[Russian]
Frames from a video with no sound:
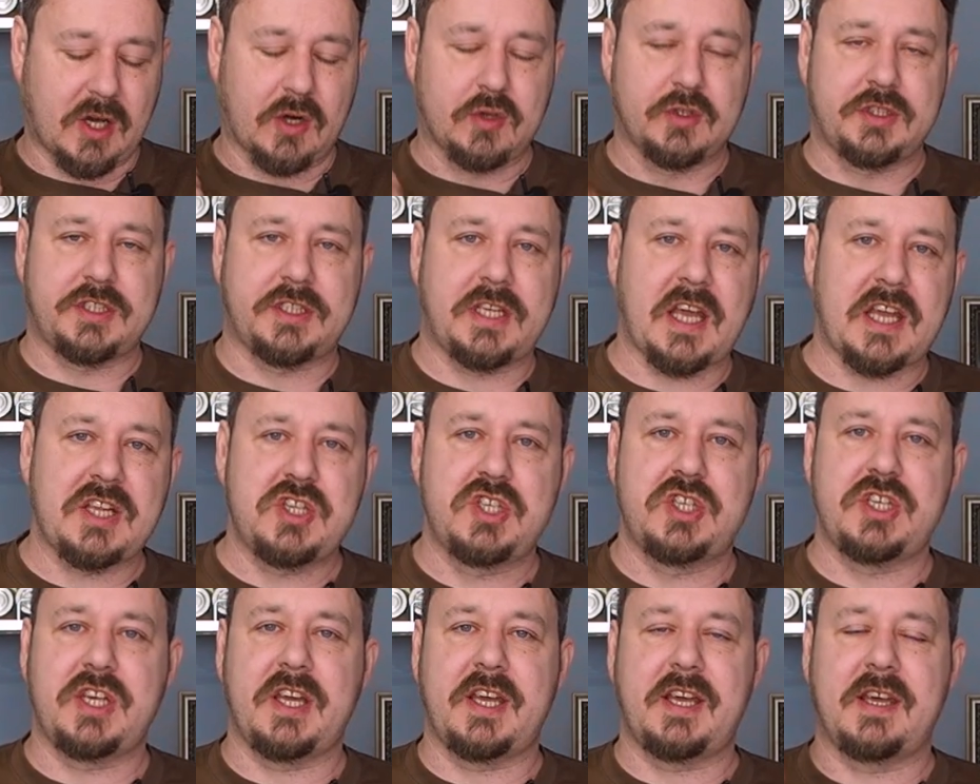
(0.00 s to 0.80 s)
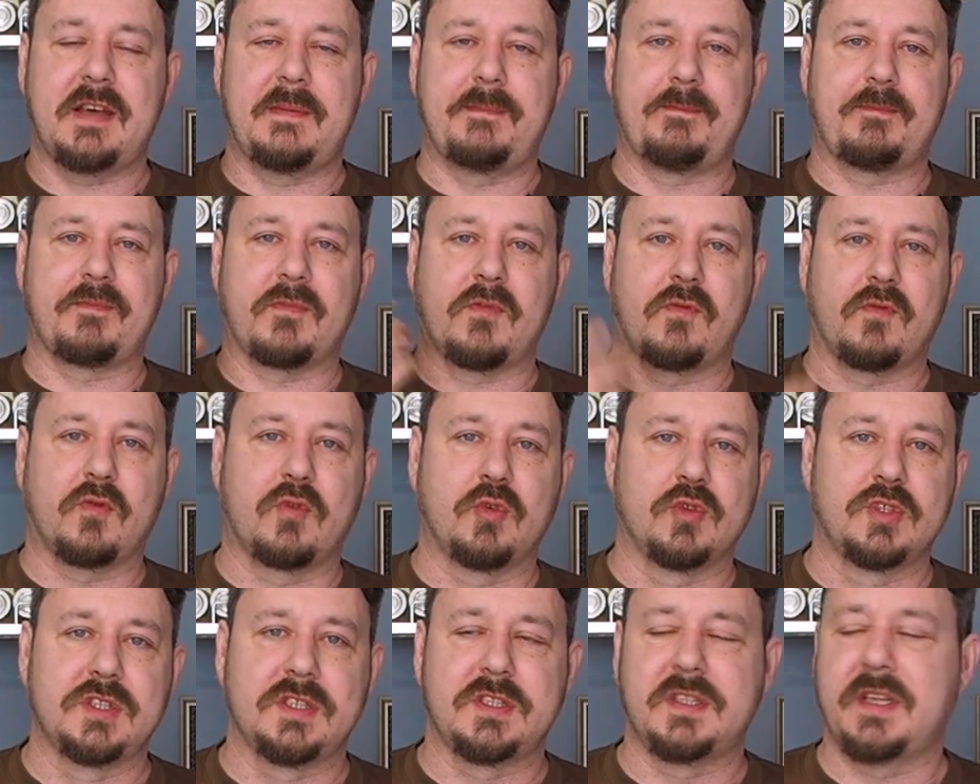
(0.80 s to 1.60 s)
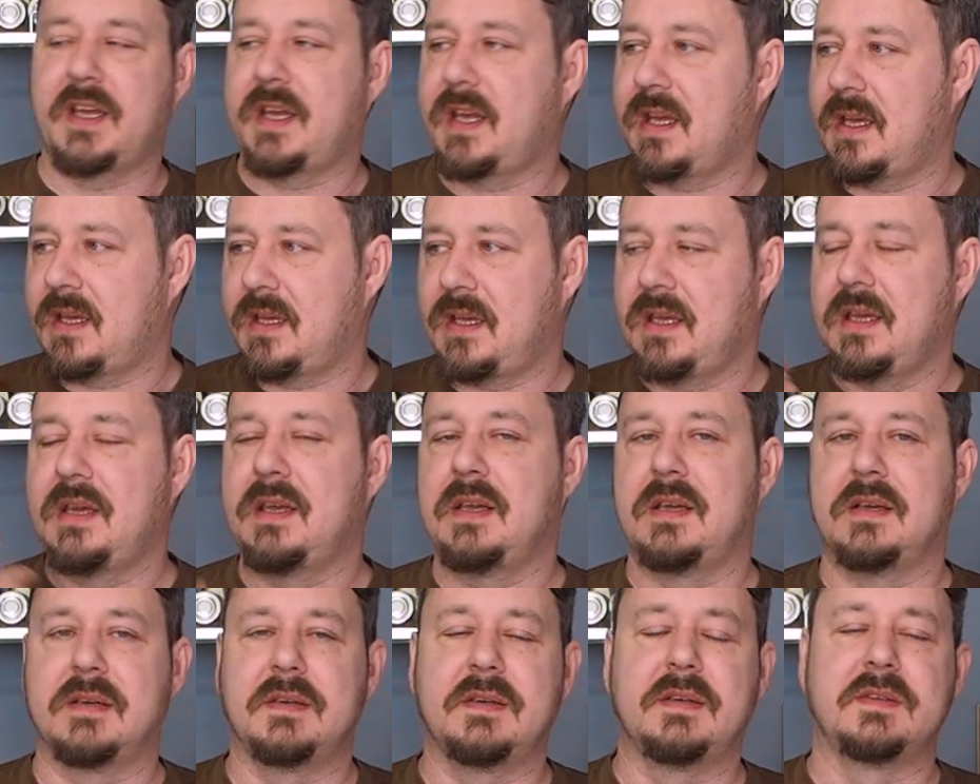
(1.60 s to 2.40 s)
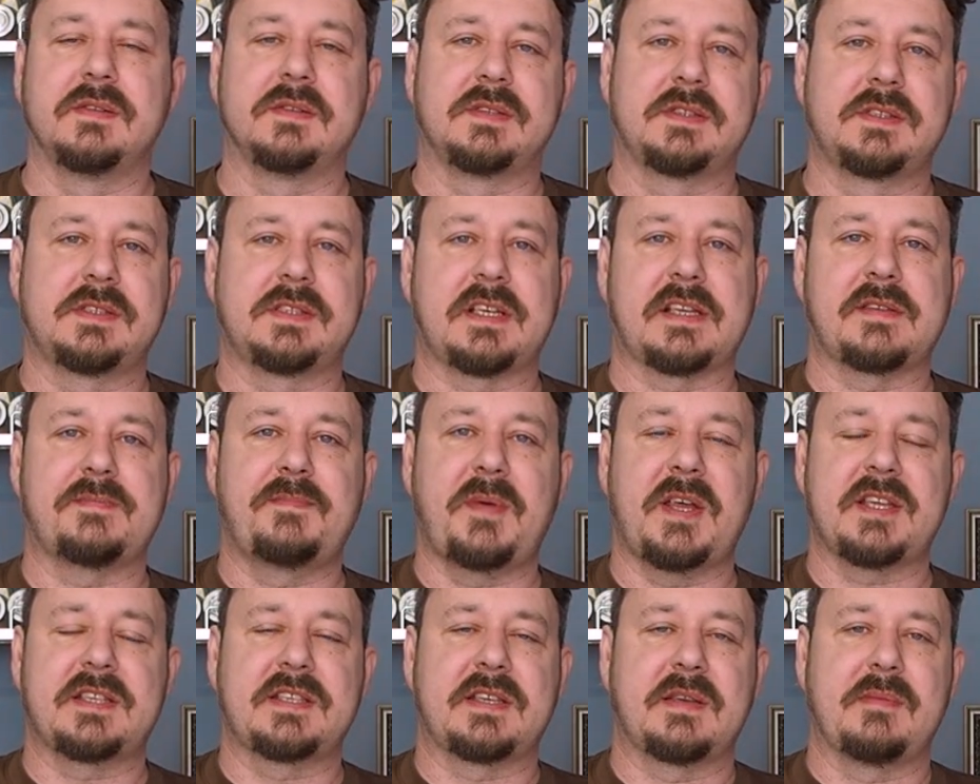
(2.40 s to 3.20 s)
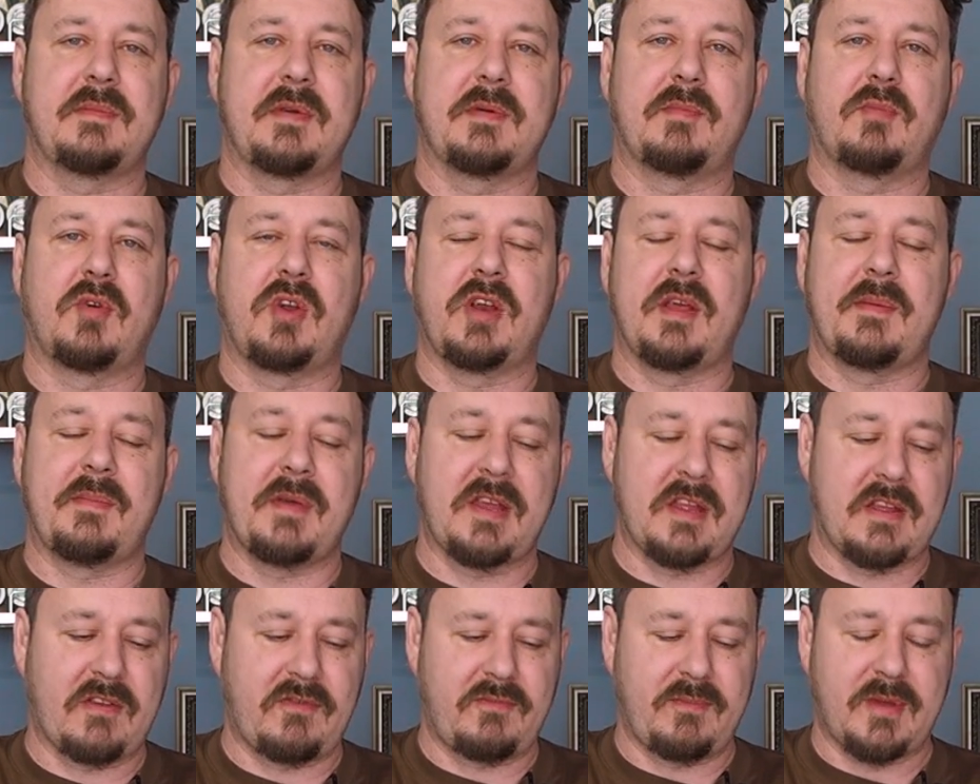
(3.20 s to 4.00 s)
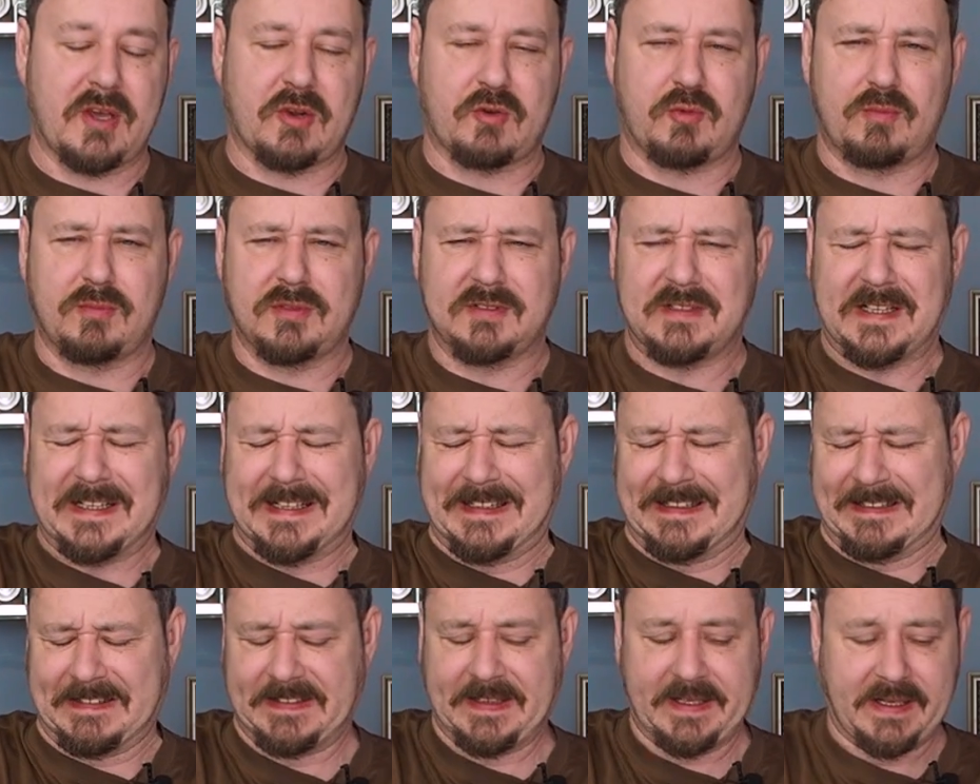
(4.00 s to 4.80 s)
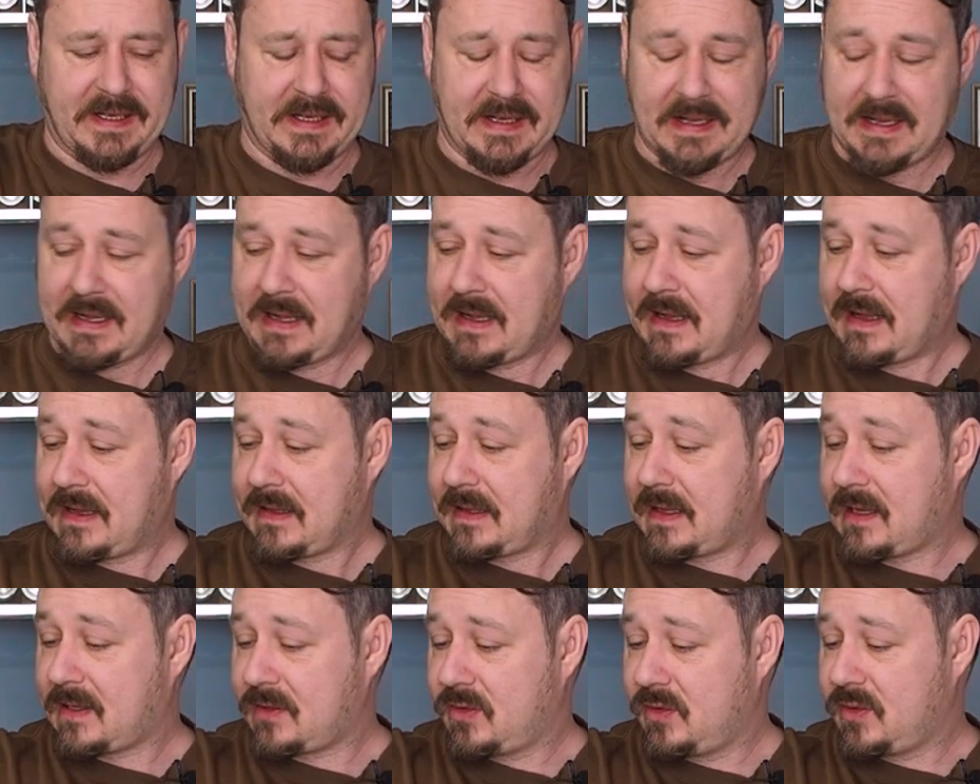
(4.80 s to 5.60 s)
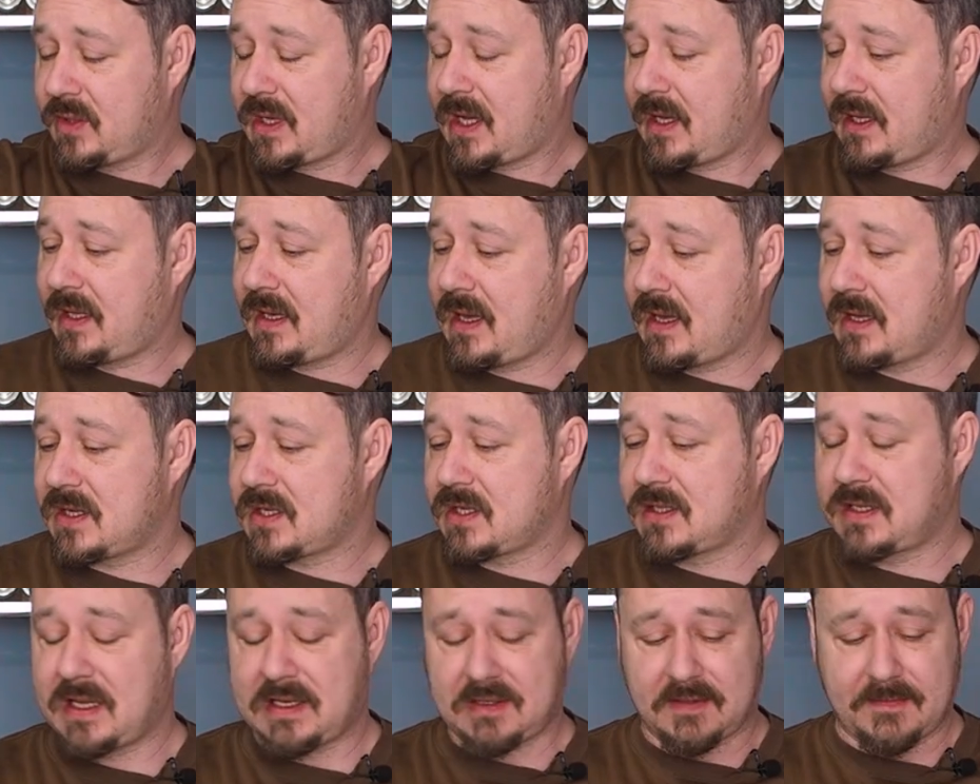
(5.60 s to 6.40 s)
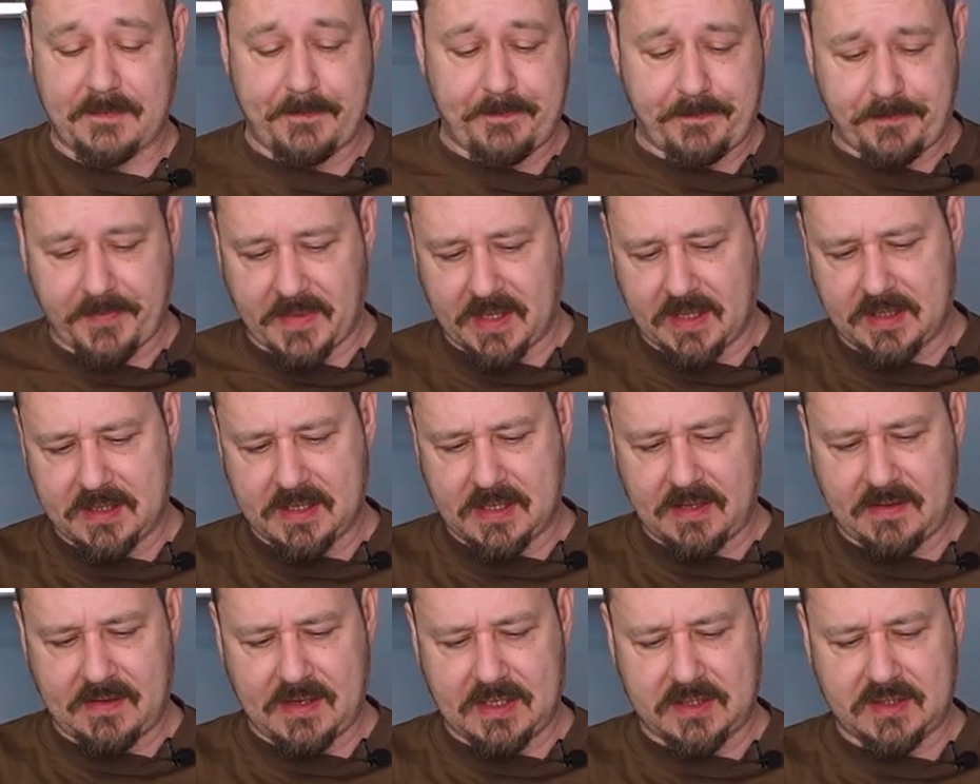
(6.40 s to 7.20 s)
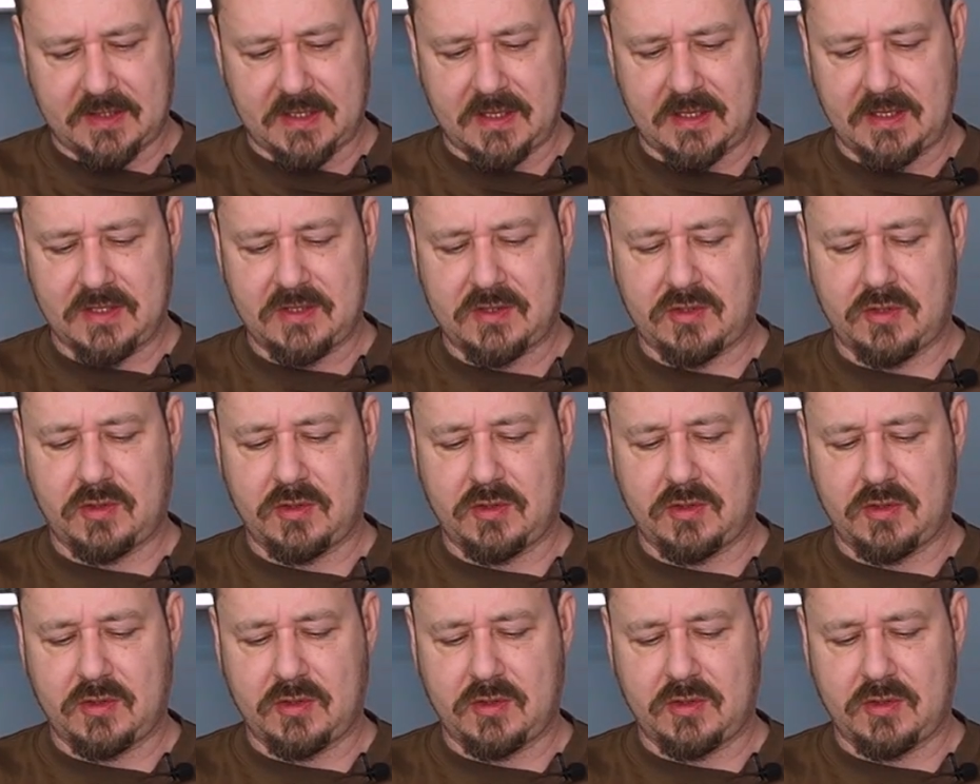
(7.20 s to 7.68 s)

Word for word: хрустящие, вкусные и э, со специями более-менее в меру было. Так, ну, как я и ожидал, открываться не с